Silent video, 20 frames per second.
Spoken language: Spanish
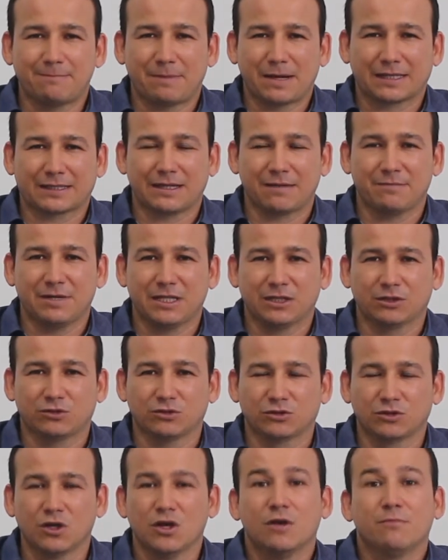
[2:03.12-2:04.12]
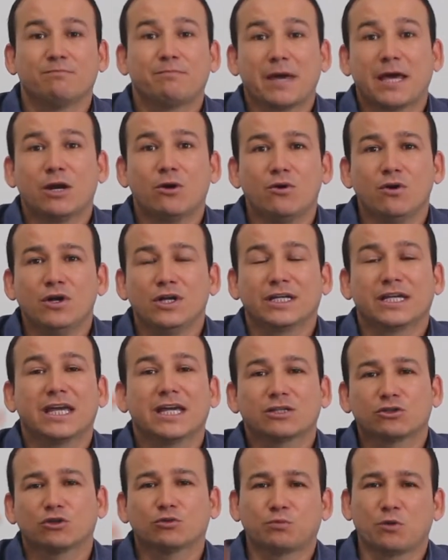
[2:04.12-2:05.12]
departamentos, pero que
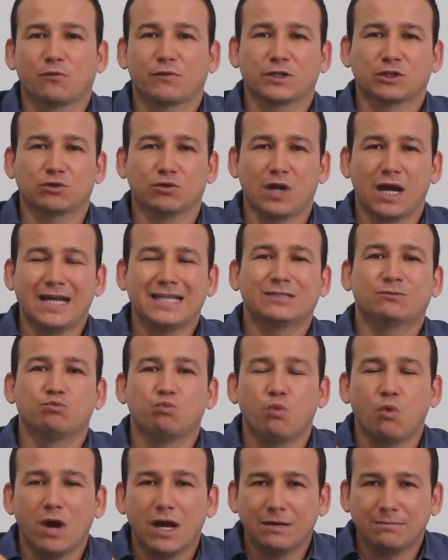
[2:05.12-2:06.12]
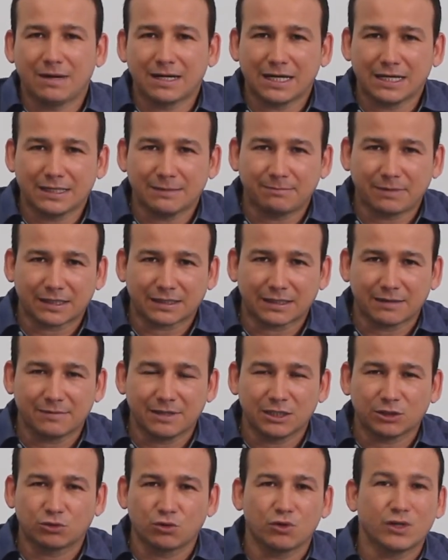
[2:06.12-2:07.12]
esos profesionales vuelvan al
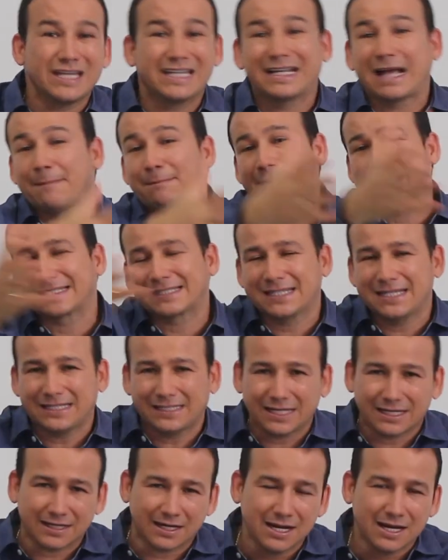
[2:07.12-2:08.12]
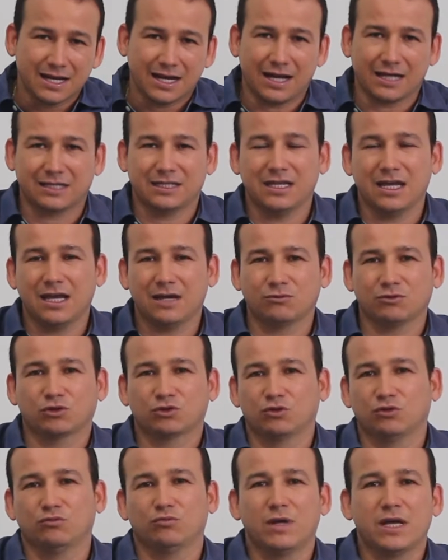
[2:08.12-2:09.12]
departamento y capaciten aquí a
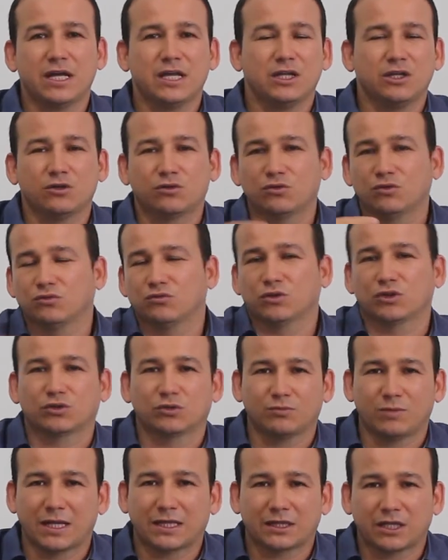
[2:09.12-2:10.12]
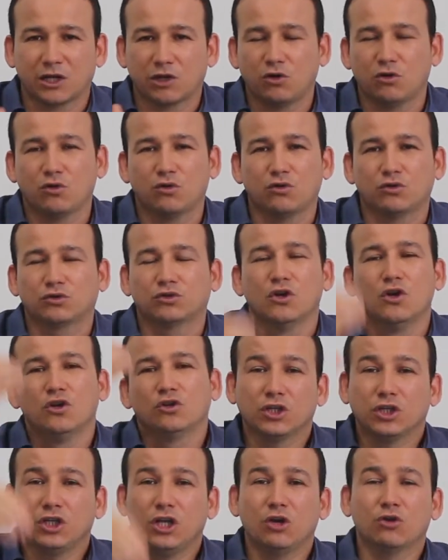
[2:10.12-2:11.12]
nuestros médicos, nuestros bacteriólogos
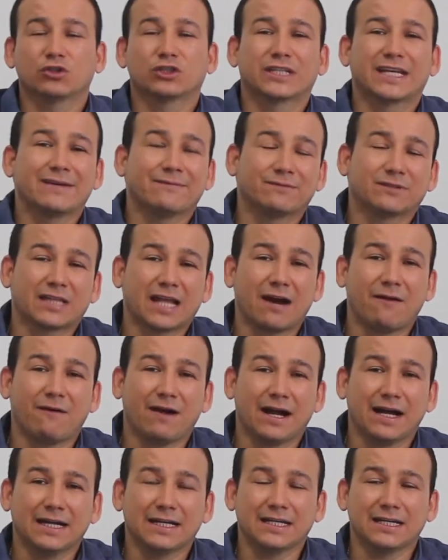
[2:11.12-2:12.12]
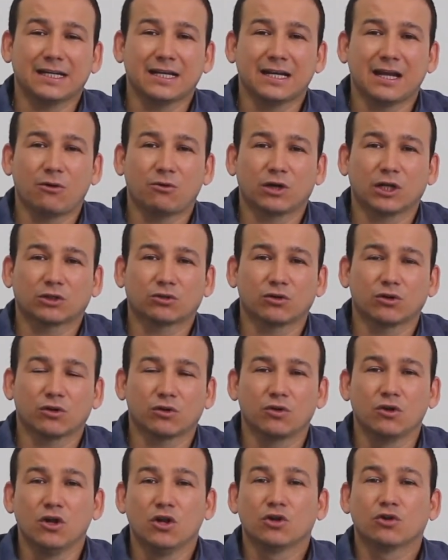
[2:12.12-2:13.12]
y los que trabajan en el
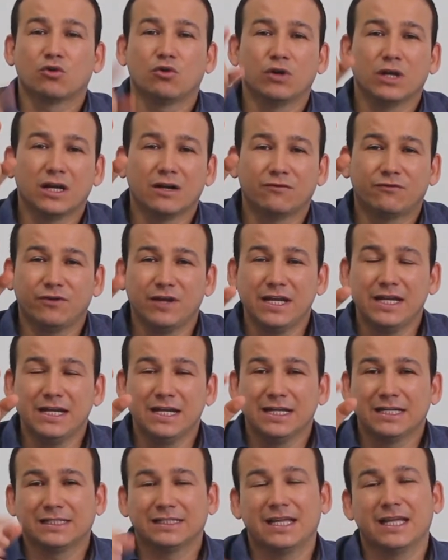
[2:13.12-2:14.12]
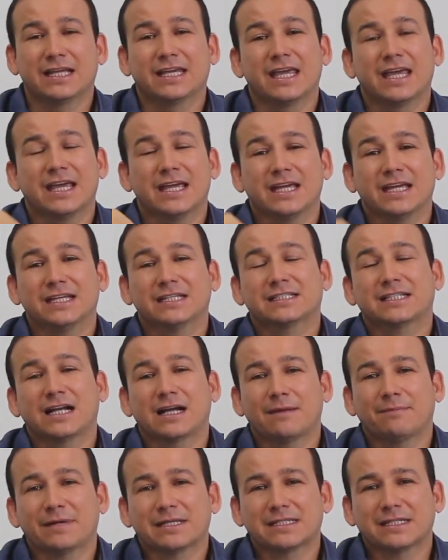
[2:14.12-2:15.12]
laboratorio, con el fin de que esta
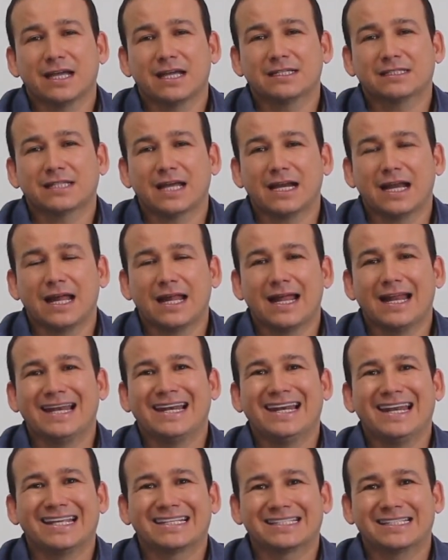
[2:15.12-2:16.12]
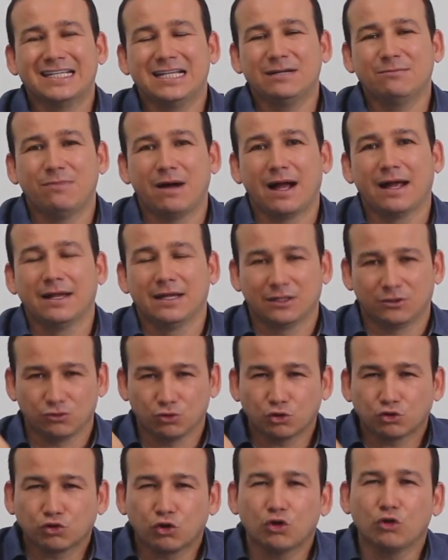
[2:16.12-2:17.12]
capacidad instalada les sirva
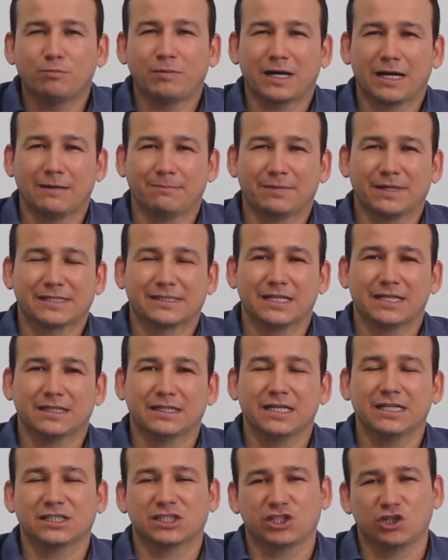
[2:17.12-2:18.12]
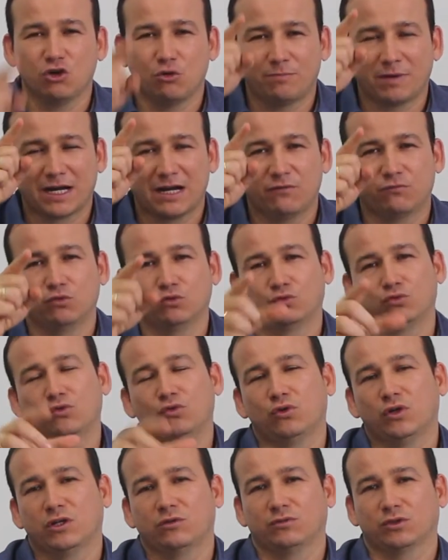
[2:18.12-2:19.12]
no solo para el presente, sino para el
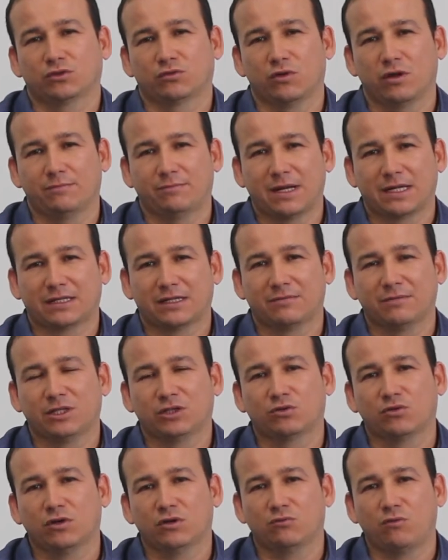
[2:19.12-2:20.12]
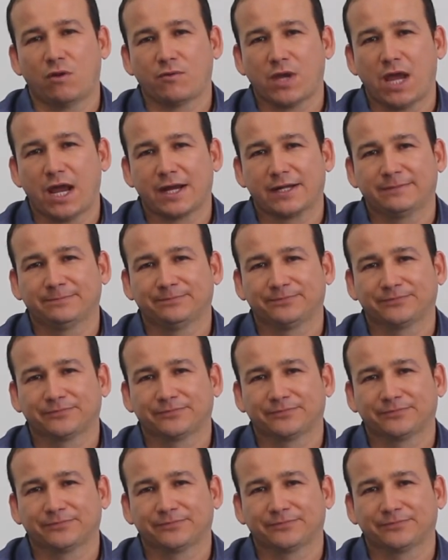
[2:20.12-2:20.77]
futuro de nuestro departamento del Guaviare.